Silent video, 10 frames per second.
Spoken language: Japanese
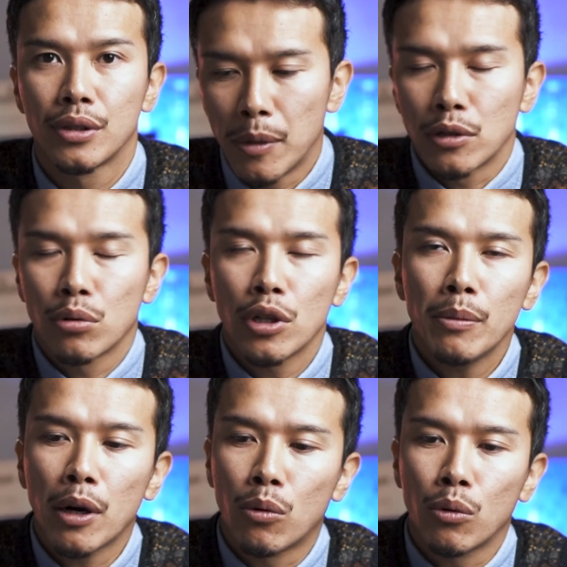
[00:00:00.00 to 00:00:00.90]
まあ、それで
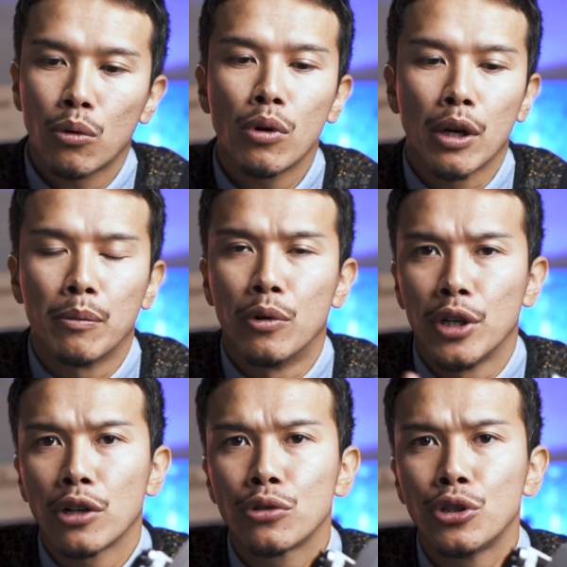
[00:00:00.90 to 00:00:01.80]
まあ今回もう
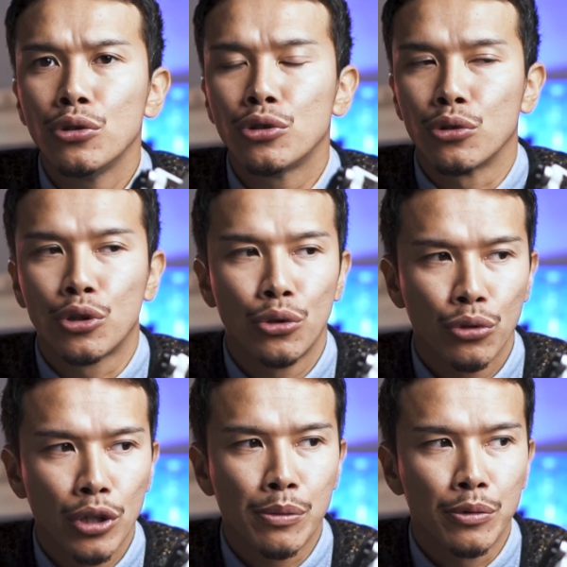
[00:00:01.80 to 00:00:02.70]

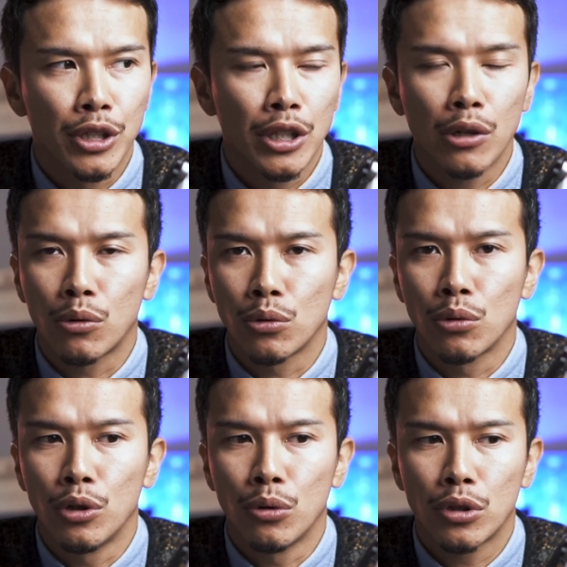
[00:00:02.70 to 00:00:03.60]
199g になるこ
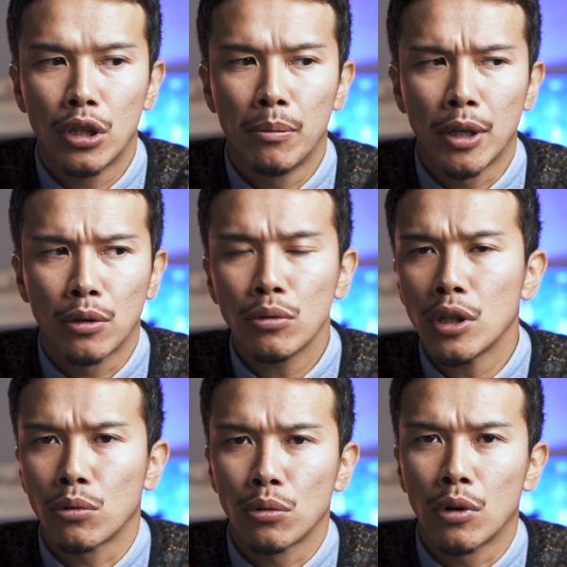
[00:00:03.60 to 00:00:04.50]
とによって、まあ、どん
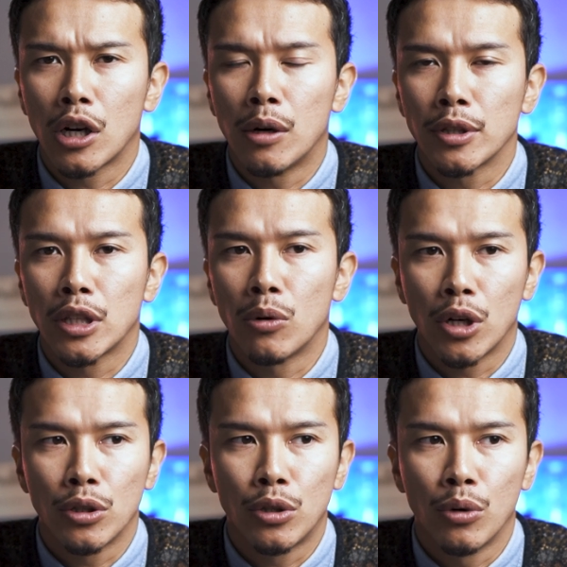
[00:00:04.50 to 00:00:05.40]
なことが変わったの
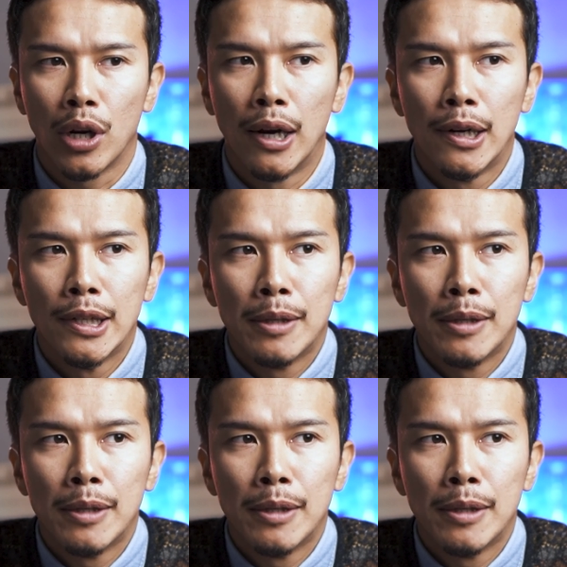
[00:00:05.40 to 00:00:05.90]
かっていうのが、